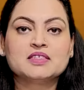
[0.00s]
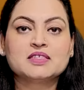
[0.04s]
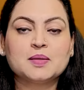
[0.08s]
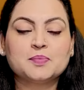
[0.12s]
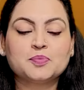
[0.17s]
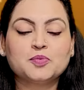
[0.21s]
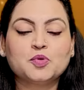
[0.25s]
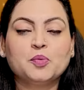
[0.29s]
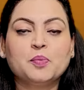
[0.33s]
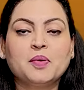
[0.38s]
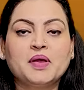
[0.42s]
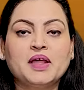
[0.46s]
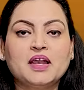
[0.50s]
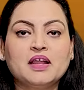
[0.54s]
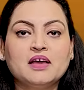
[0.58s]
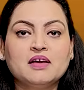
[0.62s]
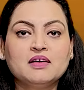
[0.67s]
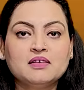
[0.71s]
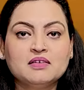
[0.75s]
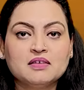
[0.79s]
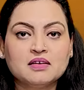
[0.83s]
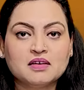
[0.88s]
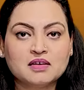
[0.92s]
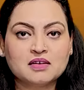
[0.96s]
सब तो पहला
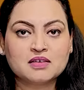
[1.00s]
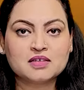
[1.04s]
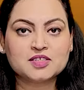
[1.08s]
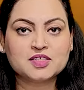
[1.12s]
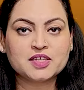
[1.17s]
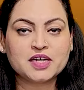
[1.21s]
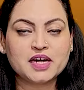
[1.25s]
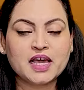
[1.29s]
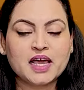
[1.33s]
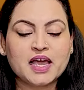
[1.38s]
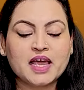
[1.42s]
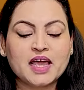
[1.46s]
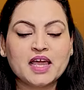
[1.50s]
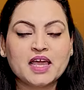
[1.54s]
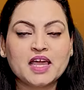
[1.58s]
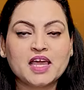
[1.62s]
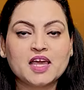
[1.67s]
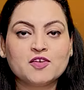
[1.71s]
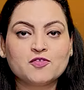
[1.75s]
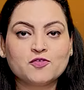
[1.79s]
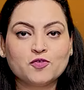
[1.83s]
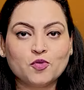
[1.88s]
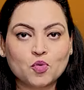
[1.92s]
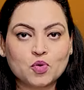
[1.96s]
जड़ा है
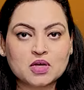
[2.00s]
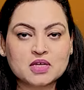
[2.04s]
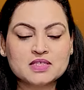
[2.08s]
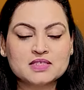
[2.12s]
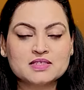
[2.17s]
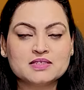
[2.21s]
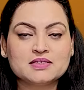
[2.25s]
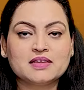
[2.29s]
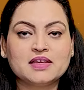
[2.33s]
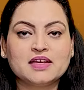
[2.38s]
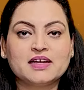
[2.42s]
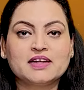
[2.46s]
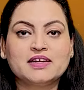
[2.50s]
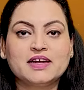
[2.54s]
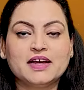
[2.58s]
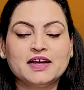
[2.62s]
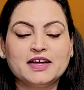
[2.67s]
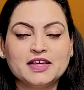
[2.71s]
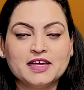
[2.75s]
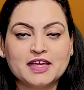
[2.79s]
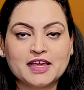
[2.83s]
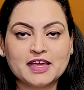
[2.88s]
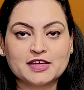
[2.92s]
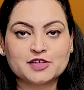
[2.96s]
एक फोकस एक
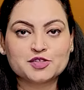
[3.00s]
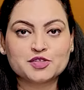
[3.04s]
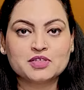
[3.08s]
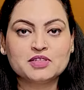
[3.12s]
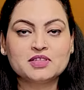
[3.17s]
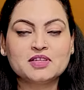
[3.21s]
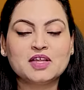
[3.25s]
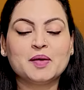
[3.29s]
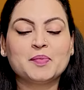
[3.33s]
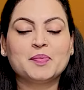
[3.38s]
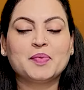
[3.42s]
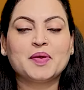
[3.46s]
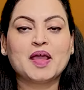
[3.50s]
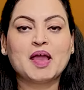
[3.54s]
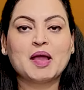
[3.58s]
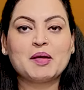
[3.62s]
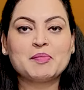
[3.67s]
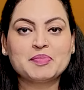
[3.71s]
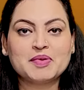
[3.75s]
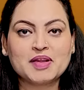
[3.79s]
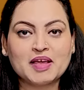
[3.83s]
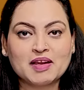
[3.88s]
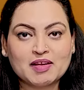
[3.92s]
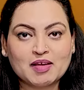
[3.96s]
डेडिकेशन अपने
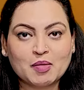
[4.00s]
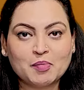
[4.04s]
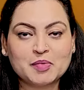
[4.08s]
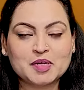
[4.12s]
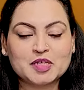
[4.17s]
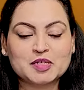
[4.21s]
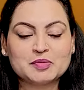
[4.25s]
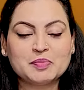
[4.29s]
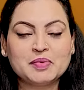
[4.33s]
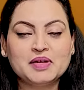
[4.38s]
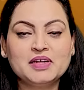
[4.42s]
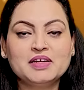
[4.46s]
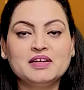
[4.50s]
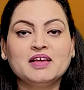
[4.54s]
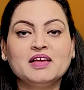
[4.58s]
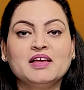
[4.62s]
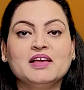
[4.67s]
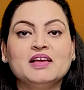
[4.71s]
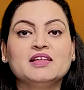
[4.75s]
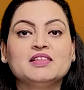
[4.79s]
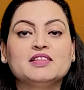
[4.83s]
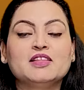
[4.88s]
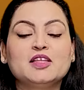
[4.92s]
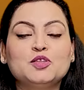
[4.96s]
आप नाल कमिटमेंट
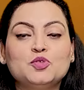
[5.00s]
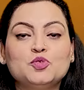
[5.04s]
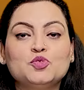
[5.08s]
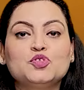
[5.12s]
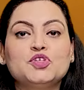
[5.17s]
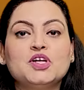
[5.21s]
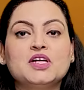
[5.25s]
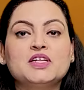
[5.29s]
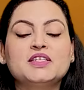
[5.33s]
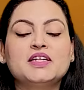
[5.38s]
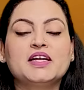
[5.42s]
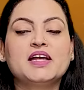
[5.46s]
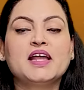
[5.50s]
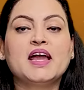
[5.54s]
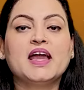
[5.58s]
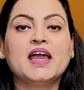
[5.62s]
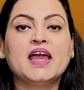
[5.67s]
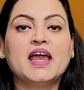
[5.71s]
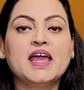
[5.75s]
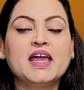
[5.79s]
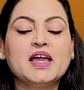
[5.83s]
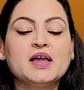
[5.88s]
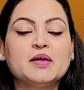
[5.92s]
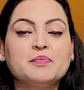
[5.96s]
तो दूजा जड़ा
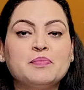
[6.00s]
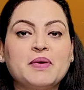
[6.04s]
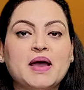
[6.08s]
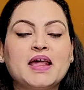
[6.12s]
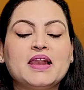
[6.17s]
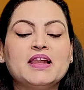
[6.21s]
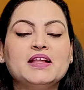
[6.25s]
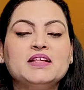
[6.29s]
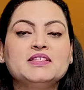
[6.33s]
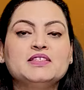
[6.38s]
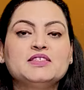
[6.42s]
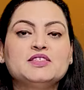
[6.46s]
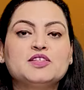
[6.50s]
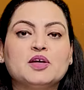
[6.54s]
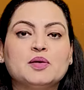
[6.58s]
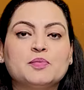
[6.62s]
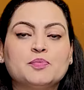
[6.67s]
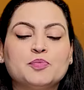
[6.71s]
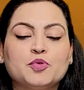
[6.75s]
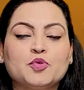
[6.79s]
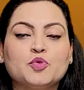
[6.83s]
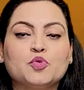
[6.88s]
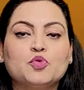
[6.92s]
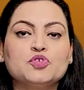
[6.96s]
है एक बैलेंसड
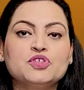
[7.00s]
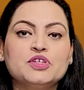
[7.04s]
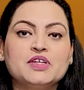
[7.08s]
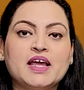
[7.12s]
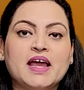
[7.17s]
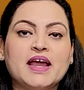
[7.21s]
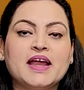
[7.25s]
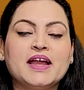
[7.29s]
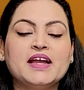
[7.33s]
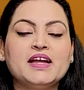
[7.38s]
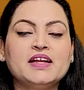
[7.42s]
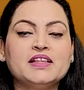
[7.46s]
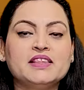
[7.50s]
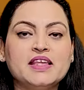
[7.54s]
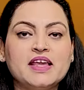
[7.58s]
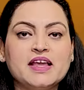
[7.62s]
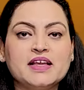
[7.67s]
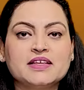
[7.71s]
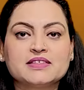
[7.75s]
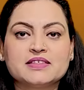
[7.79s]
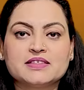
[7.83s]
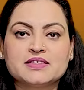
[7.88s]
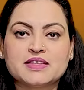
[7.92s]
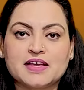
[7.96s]
अप्रोच डाइट तो
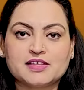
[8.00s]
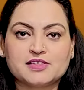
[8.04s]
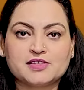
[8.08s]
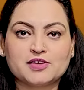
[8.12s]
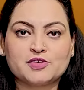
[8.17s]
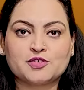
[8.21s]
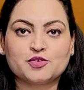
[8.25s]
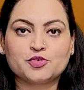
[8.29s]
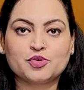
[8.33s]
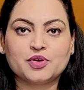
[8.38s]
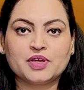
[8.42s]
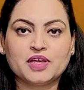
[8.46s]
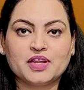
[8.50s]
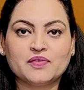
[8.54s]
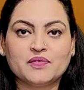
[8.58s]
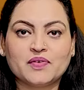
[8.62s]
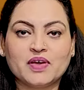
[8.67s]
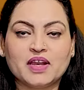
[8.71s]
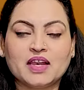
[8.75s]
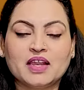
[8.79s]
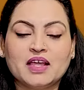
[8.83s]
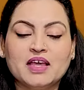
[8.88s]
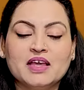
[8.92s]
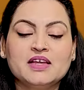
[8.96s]
एक्सरसाइज रूटीन
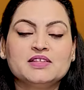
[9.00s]
वाल